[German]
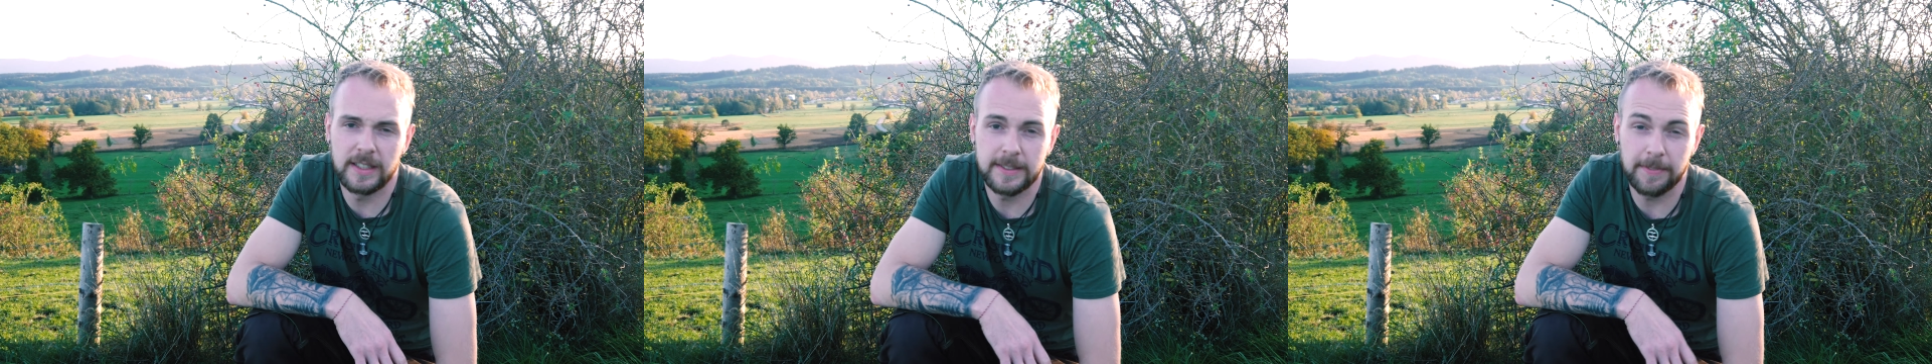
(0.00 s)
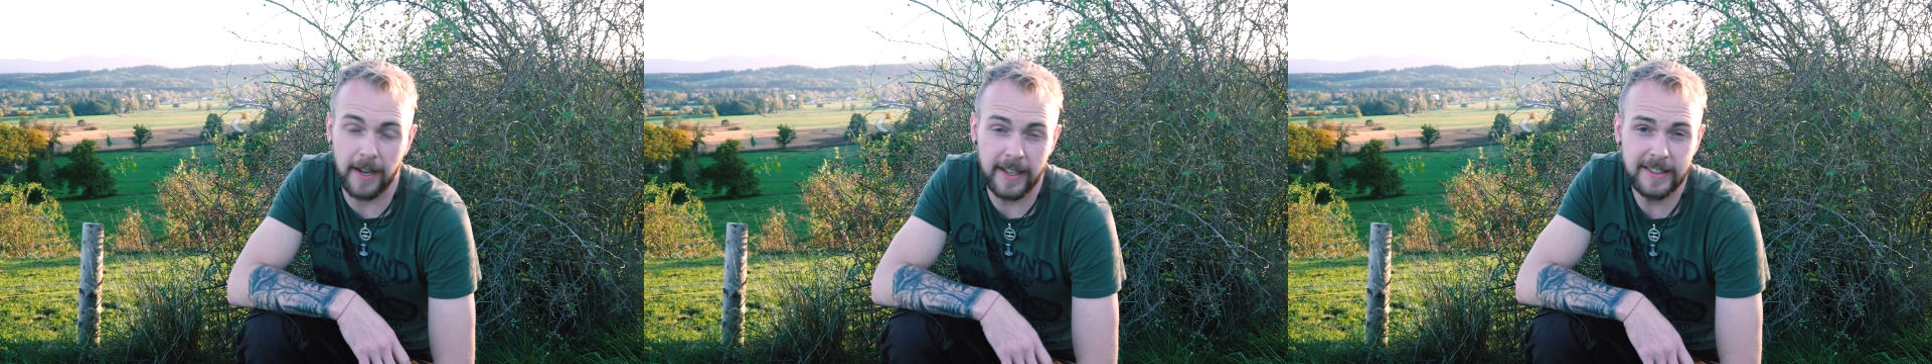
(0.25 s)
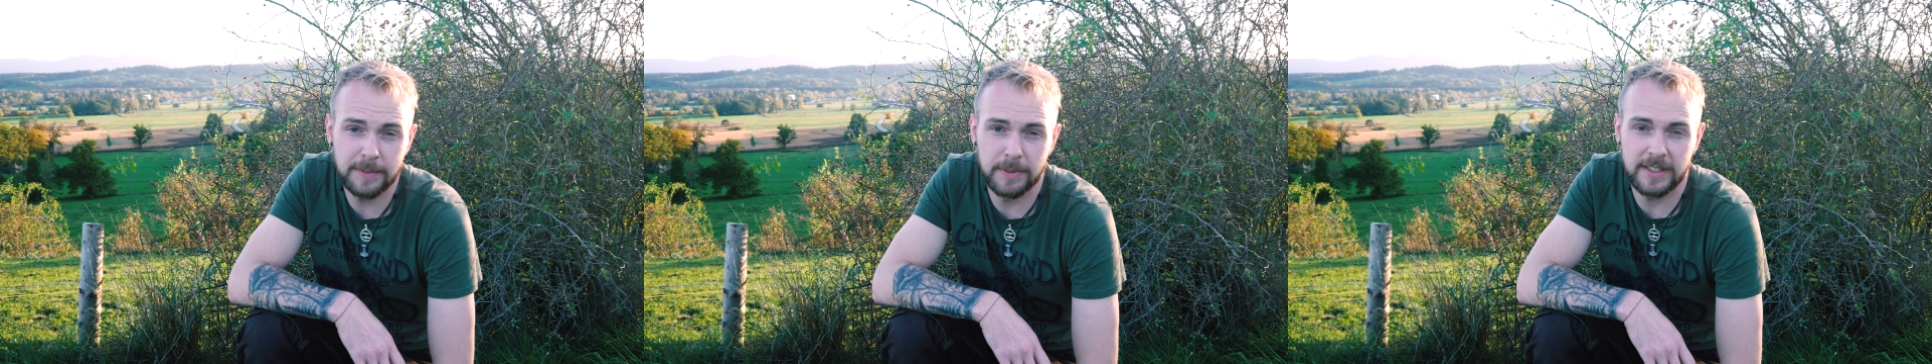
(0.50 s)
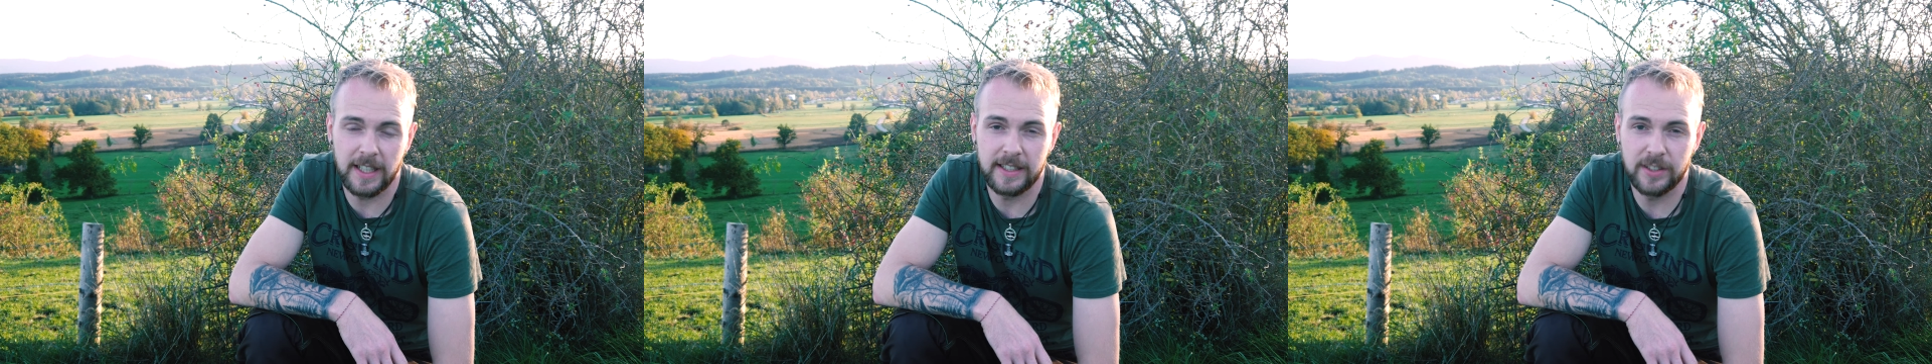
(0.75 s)
ist weiß
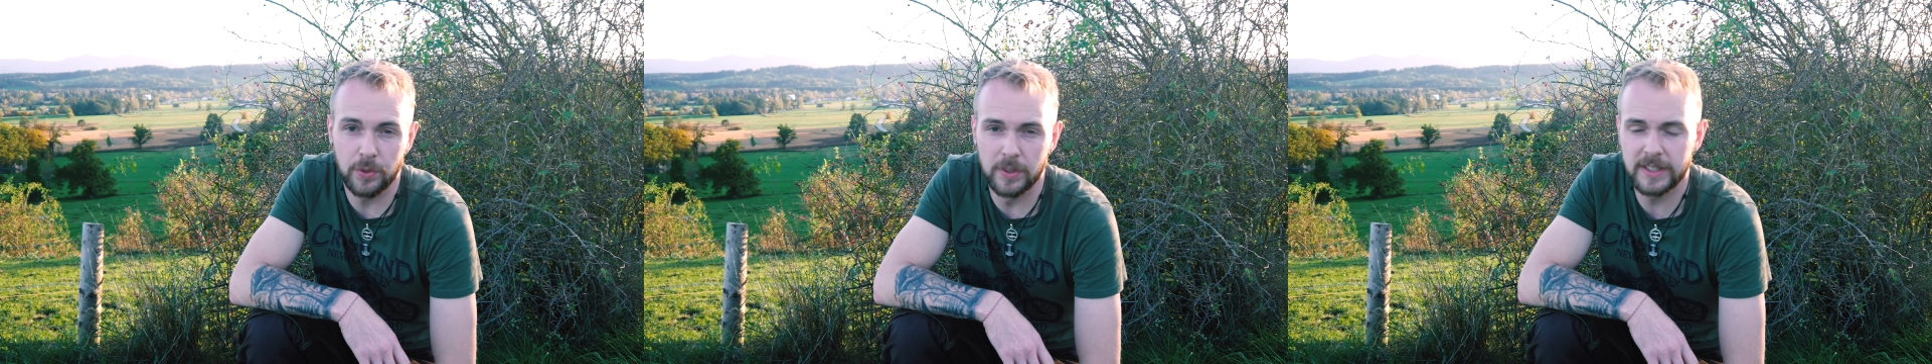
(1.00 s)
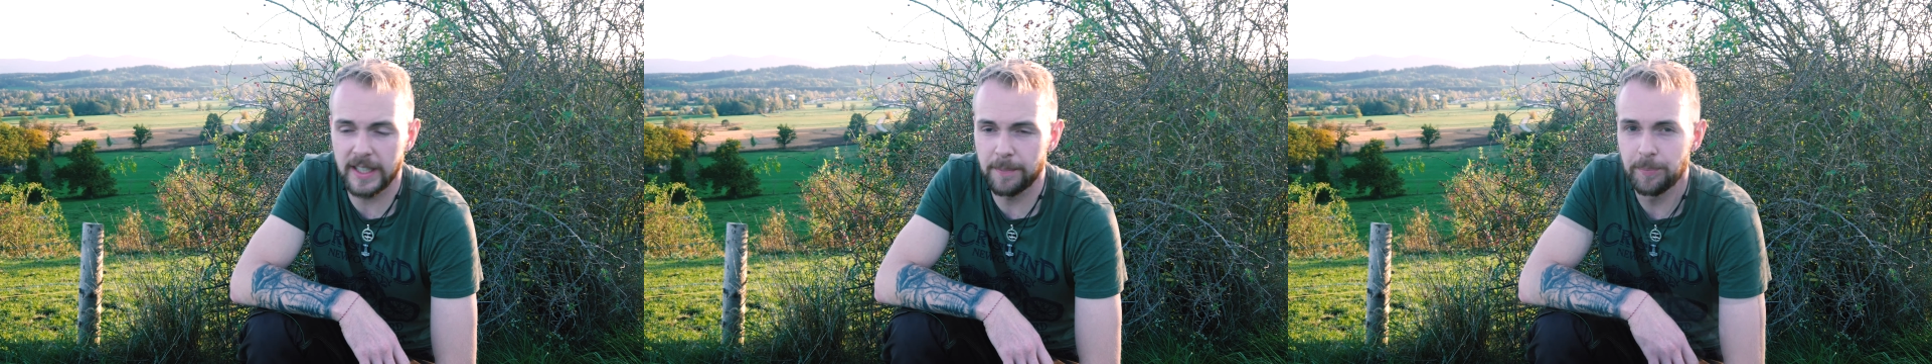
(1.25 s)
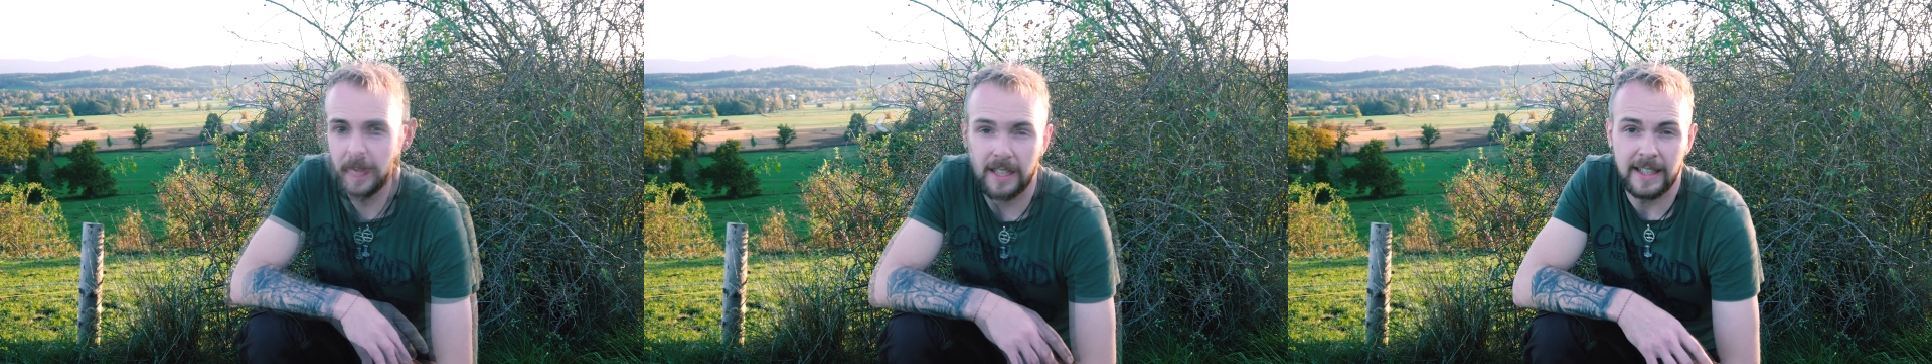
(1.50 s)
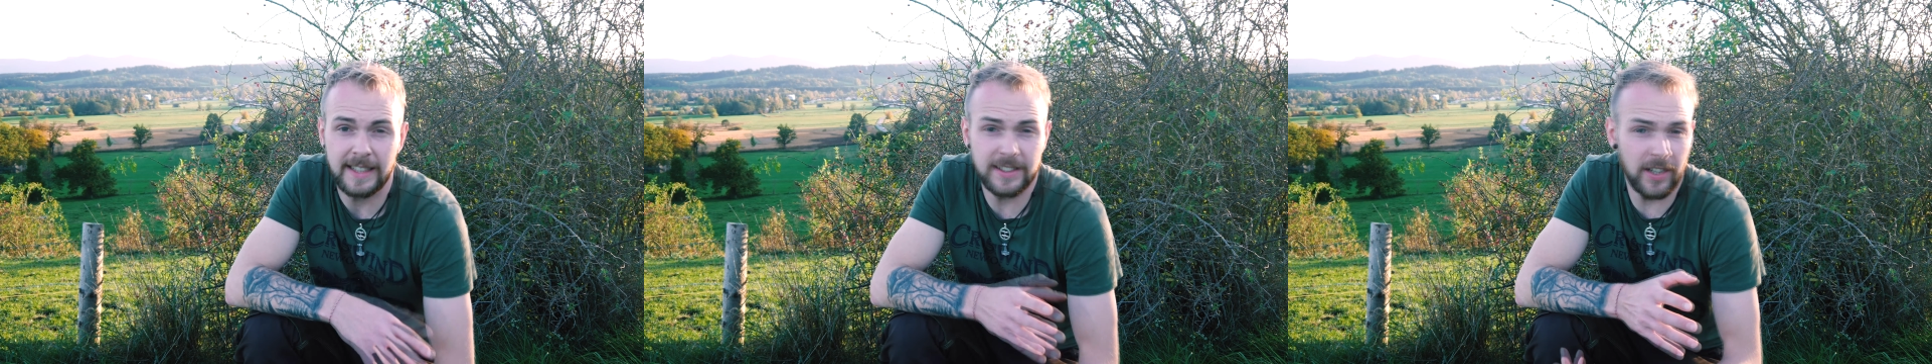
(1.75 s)
bis leicht rosa.
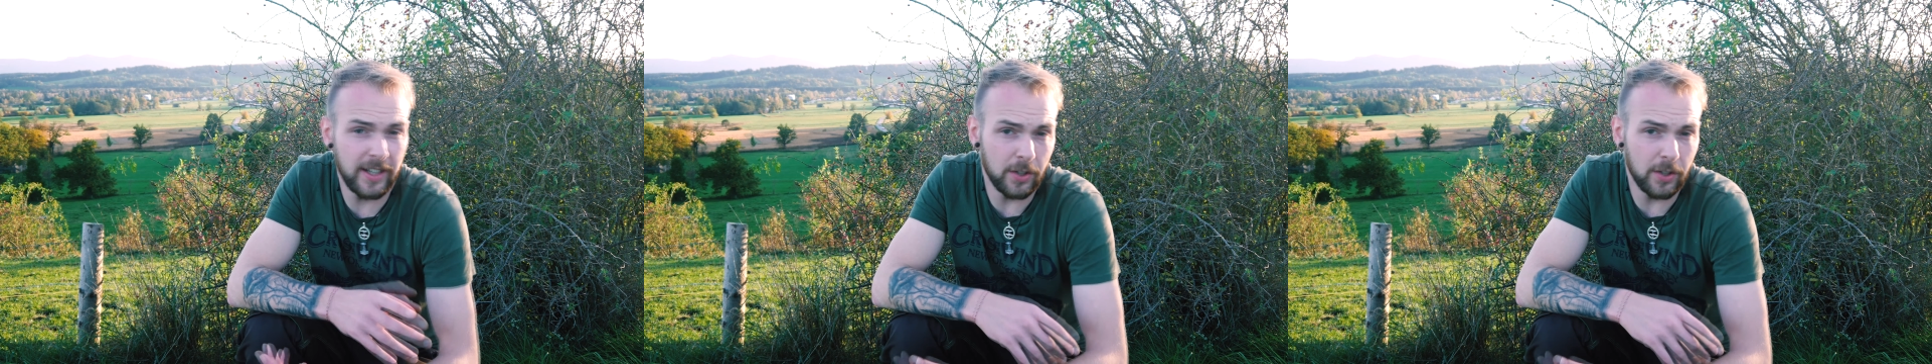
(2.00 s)
Es können